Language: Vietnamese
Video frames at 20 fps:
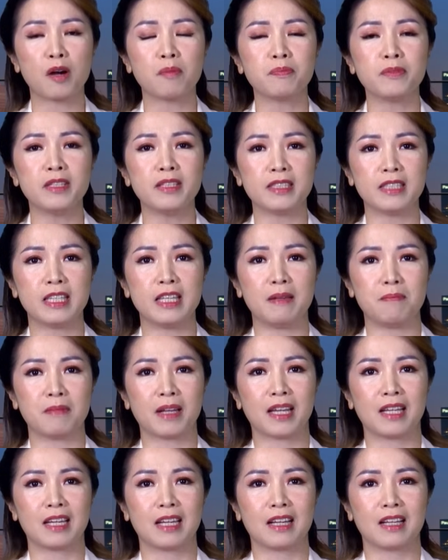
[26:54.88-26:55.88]
đốc đương nhiệm
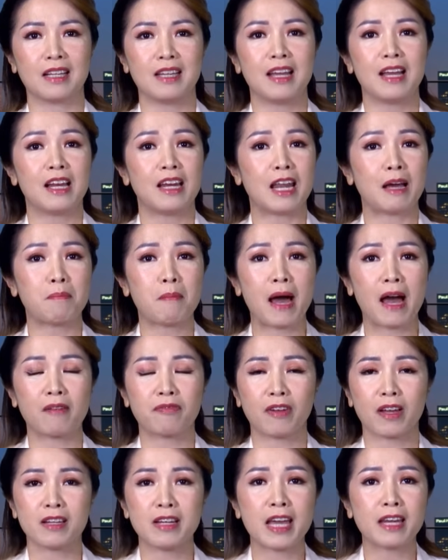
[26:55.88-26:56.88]
này nè, là bà
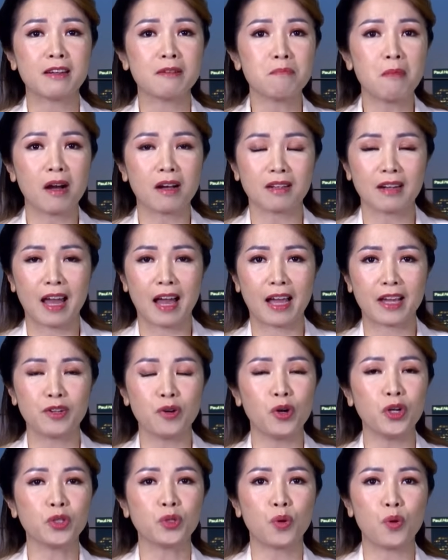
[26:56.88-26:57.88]
phải đánh bật lại
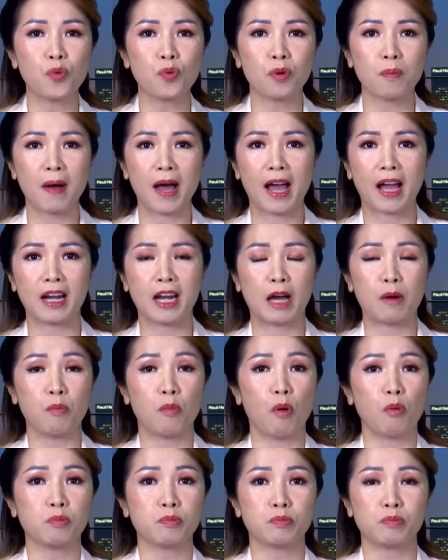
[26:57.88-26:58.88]
đối thủ của bà là
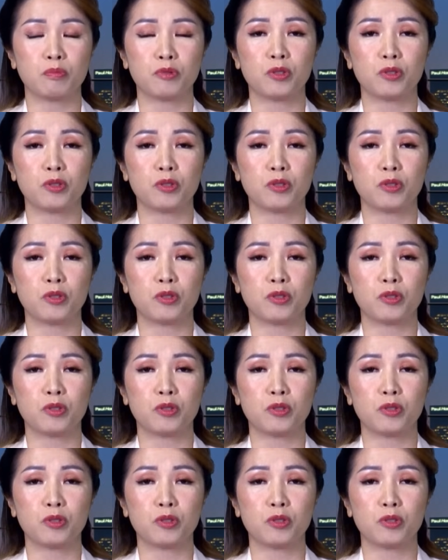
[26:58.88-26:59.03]
một